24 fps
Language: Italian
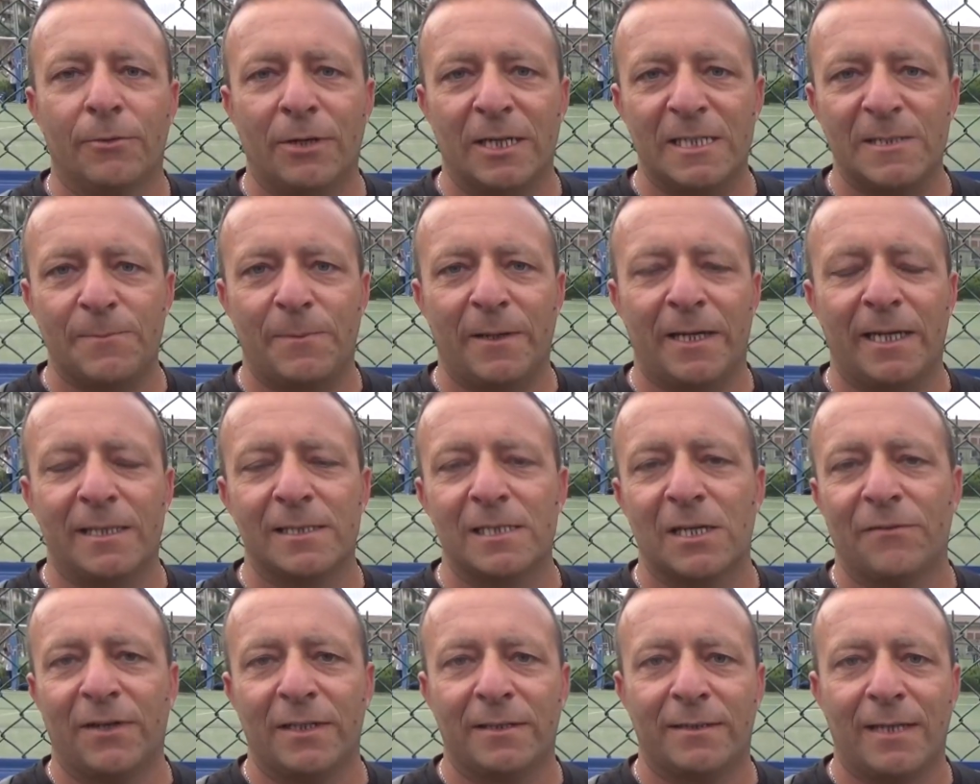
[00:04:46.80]

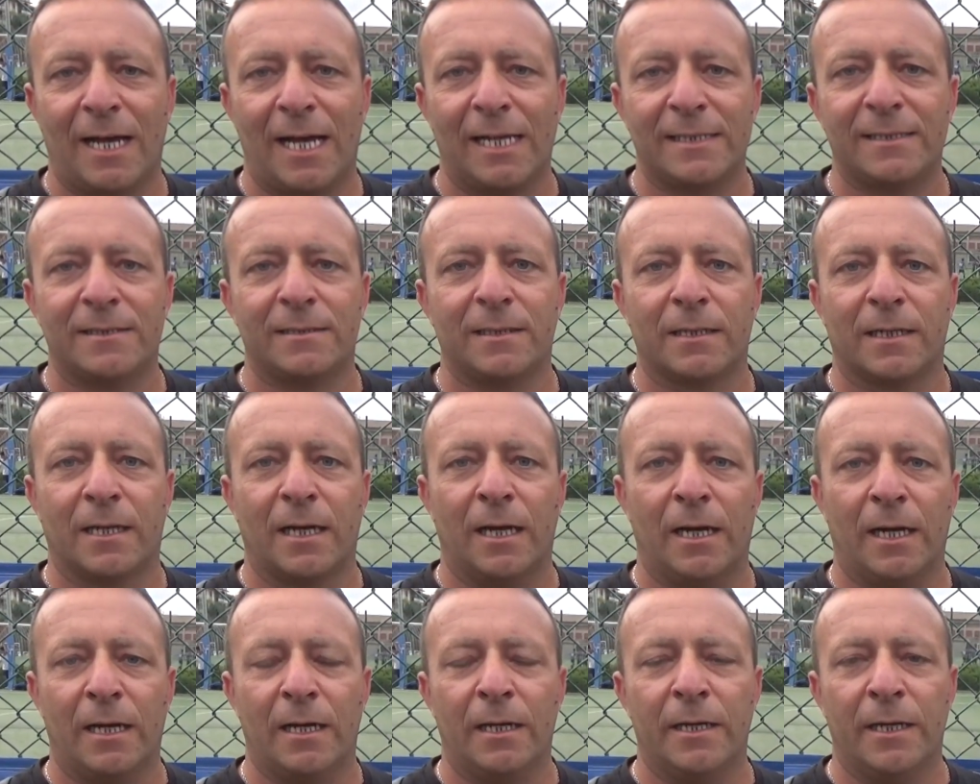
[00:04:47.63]
un'esperienza
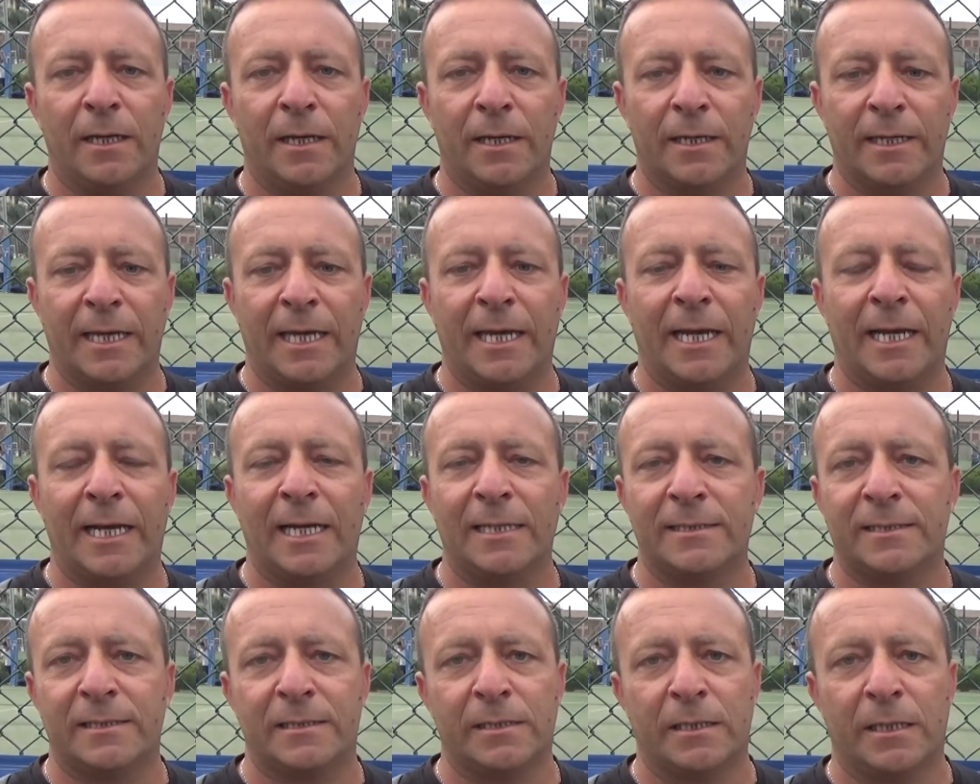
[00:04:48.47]
fantastica eh, che i
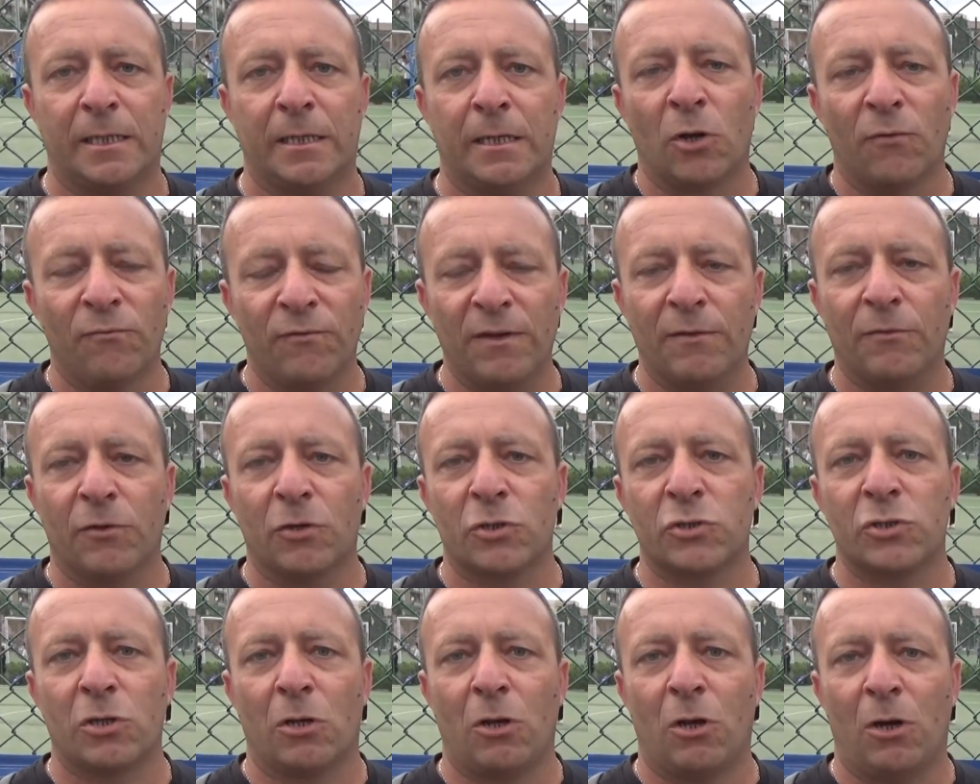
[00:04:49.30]
ragazzi non
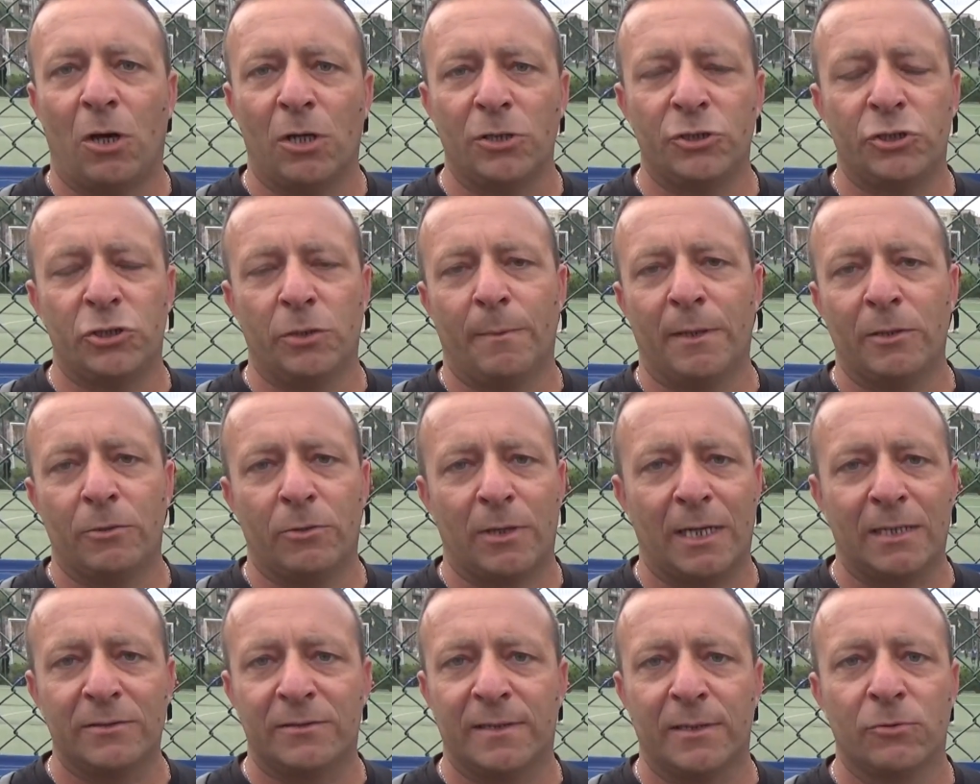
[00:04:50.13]
vivono solo oggi ma
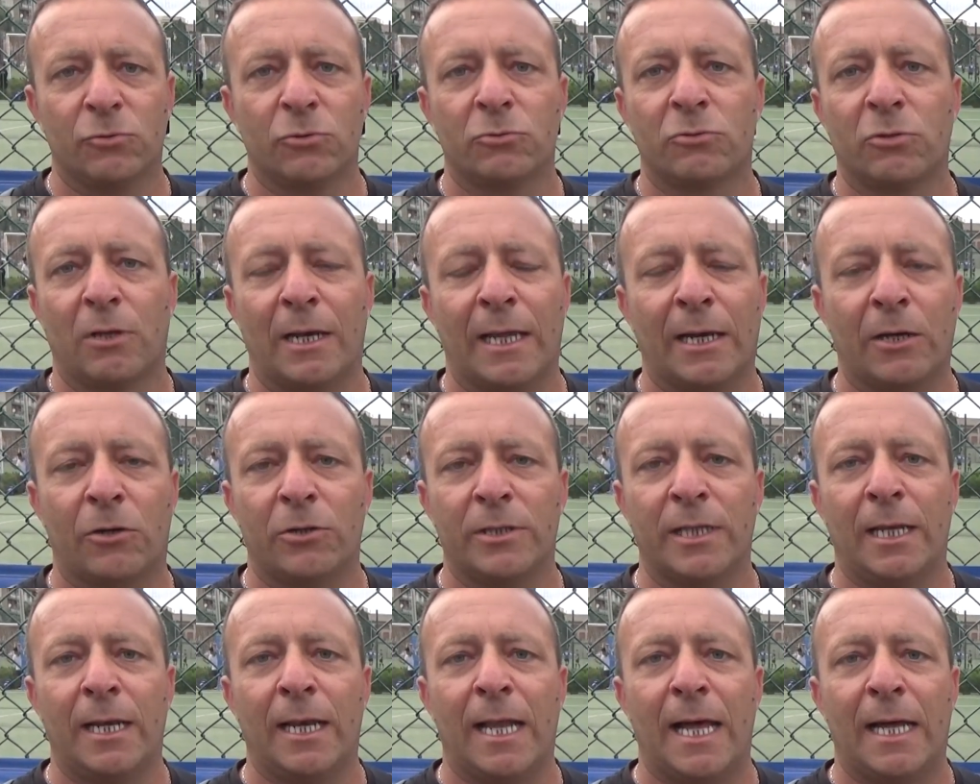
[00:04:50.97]
durante tutto
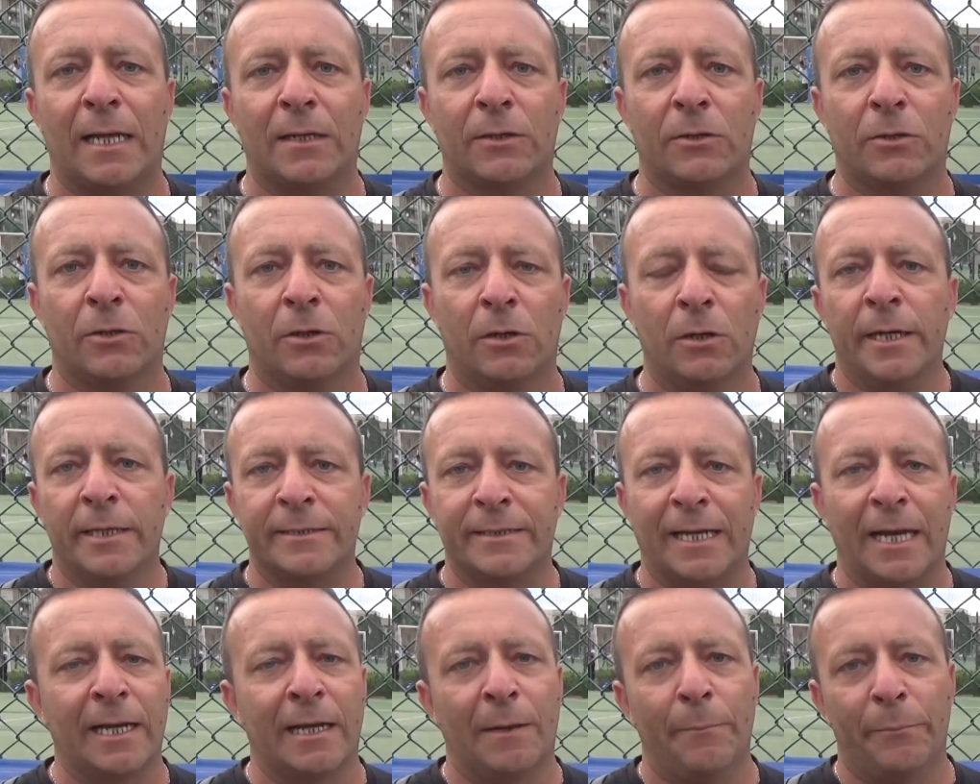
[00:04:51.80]
l'arco dell'anno e
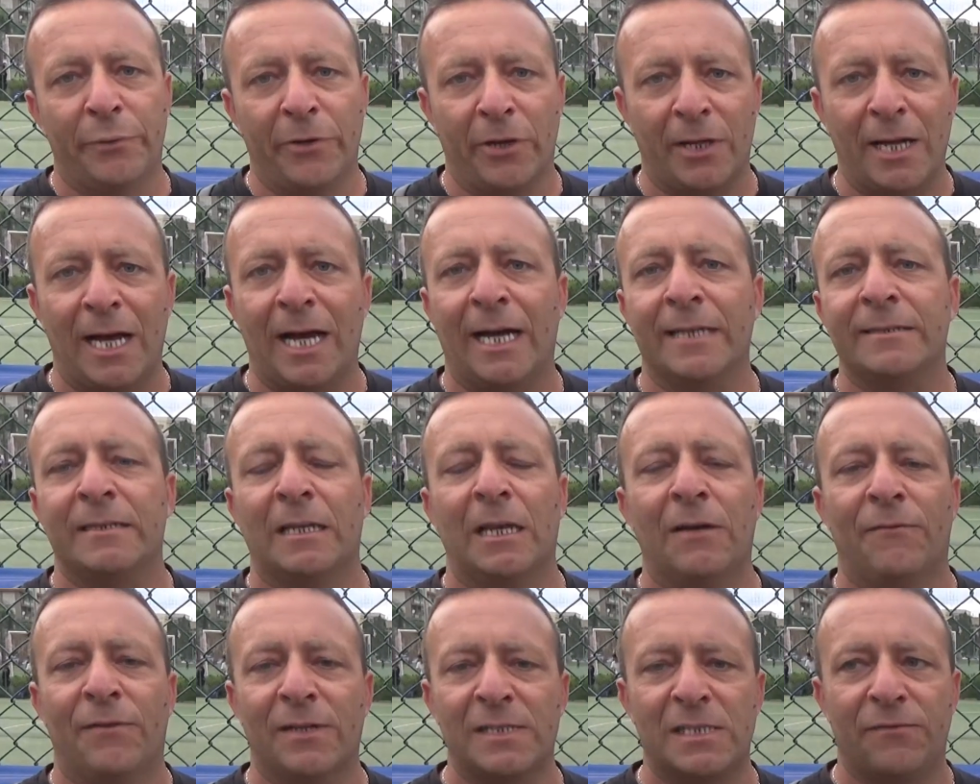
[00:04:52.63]
tra i campionati,
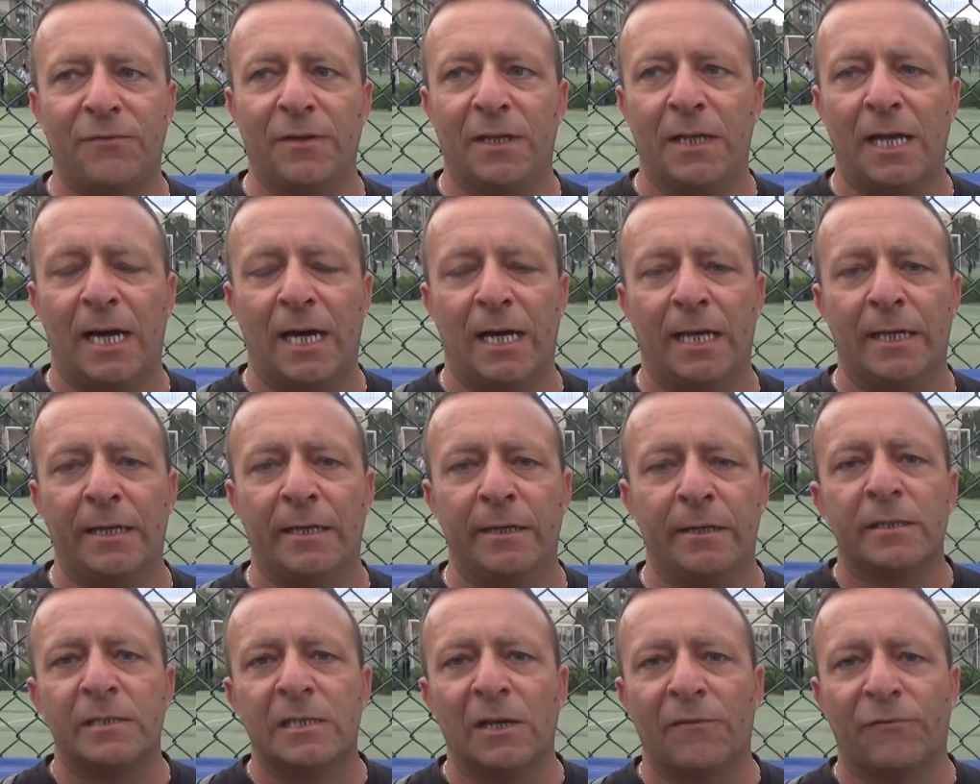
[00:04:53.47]
le fasi
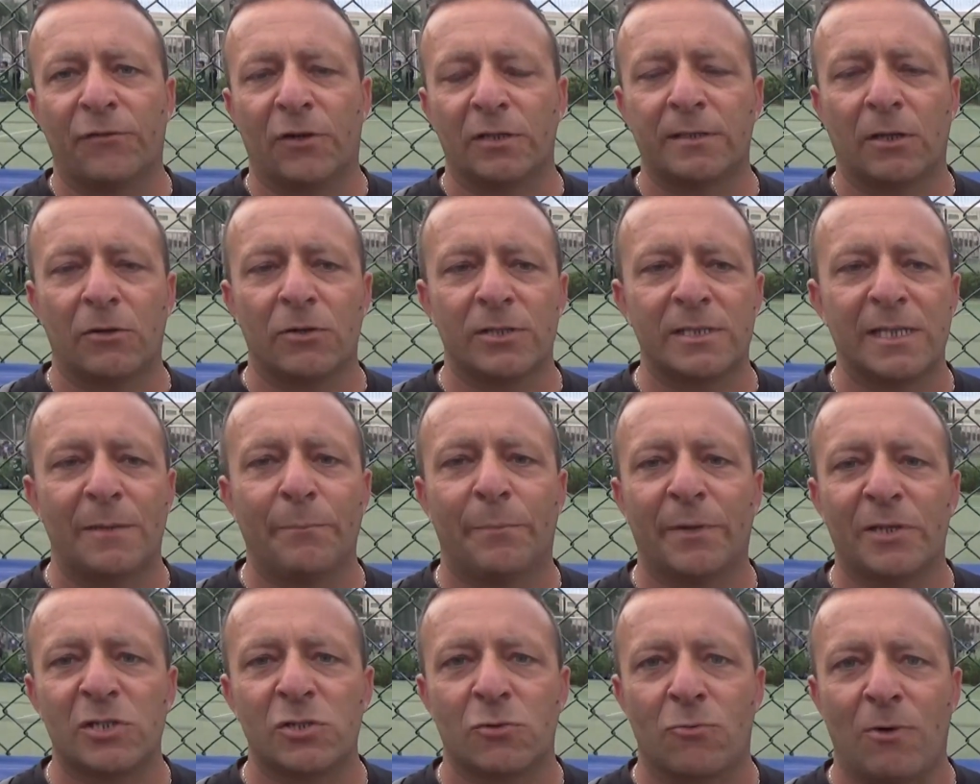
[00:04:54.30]
finali si affrontano
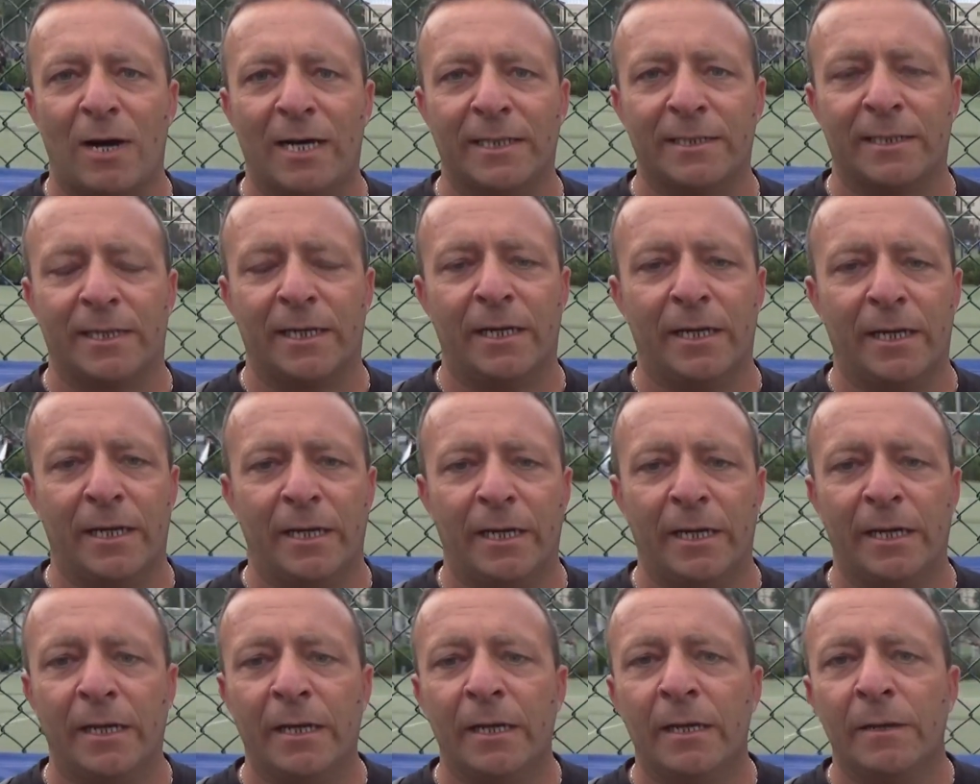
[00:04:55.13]
sempre
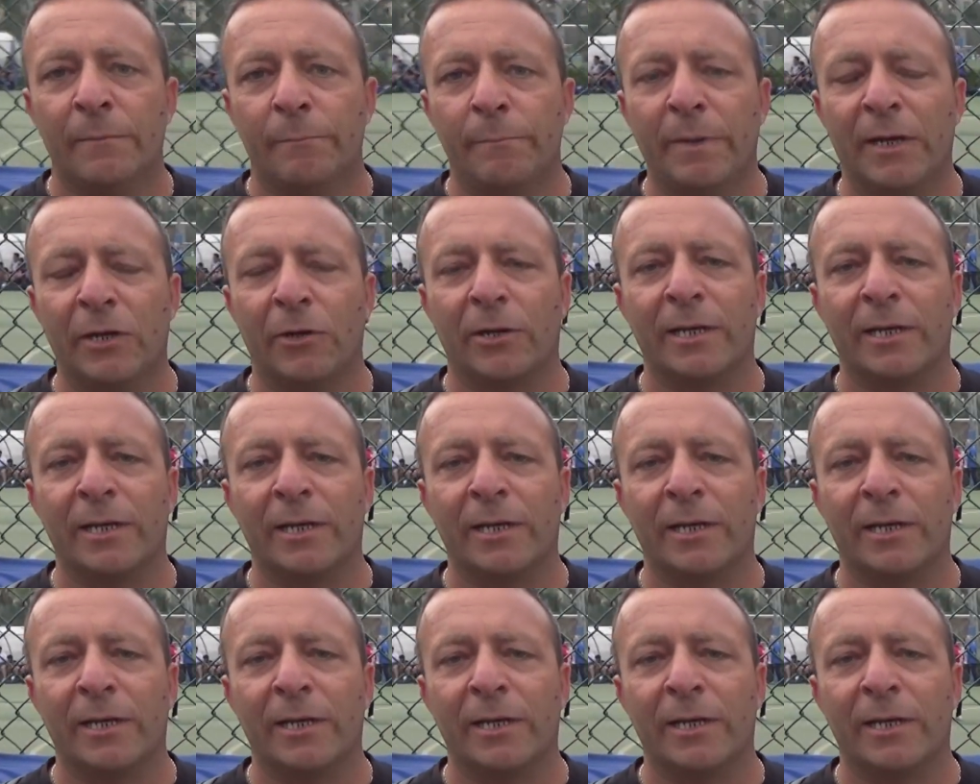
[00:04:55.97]
squadre ben